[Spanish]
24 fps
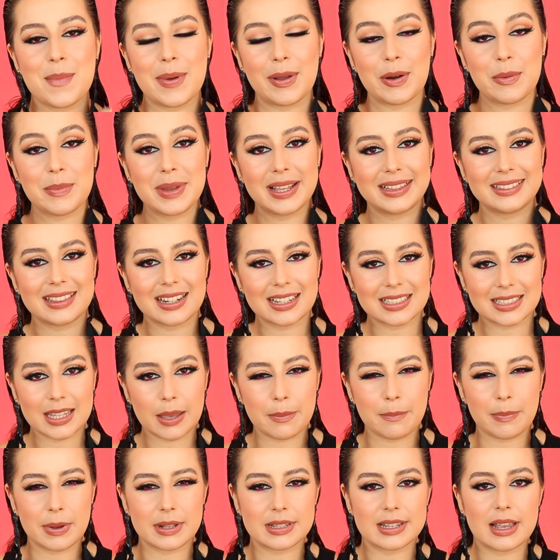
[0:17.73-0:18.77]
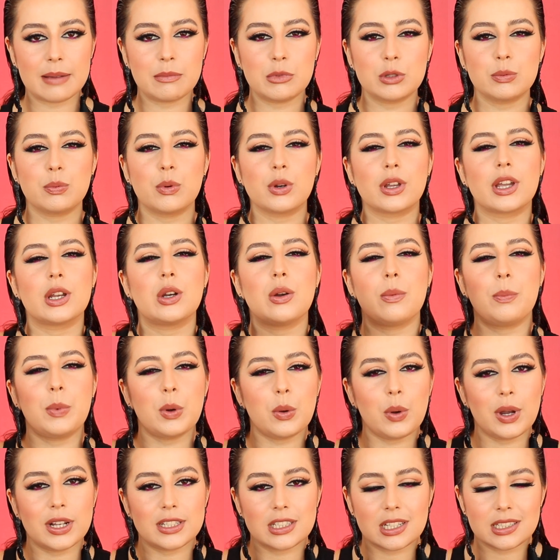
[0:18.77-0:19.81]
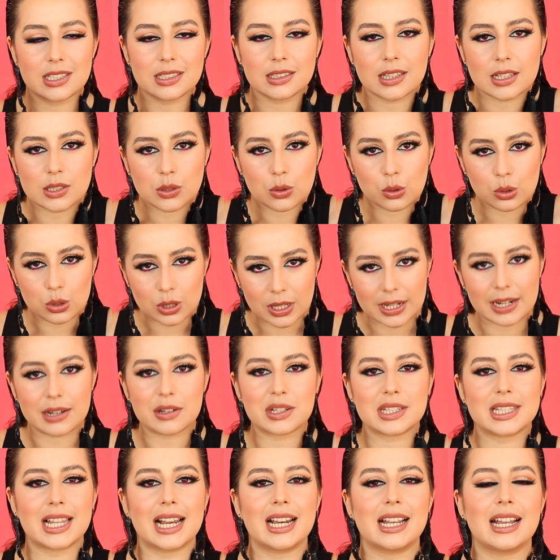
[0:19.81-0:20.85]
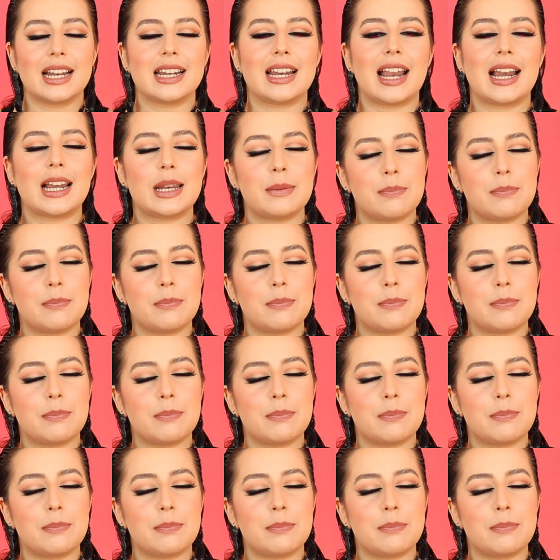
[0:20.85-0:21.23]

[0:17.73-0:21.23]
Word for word: pero mientras que empezamos, ¿por qué no aprovechas y te suscribes al canal